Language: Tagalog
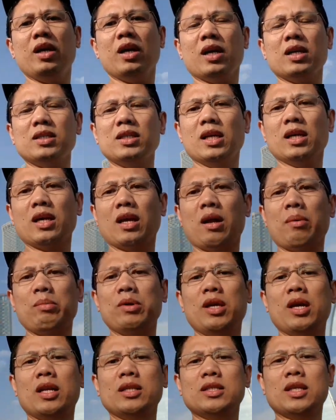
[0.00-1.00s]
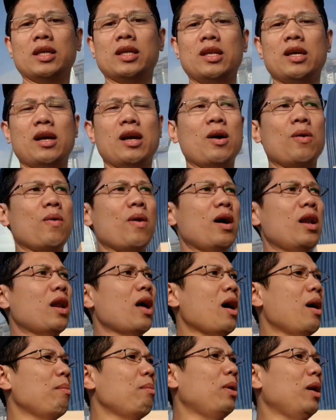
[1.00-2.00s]
Kasi ang karamihan sa ginagawa
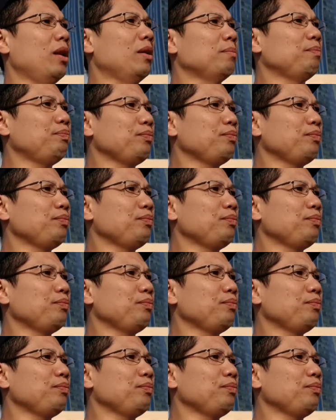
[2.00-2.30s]
namin,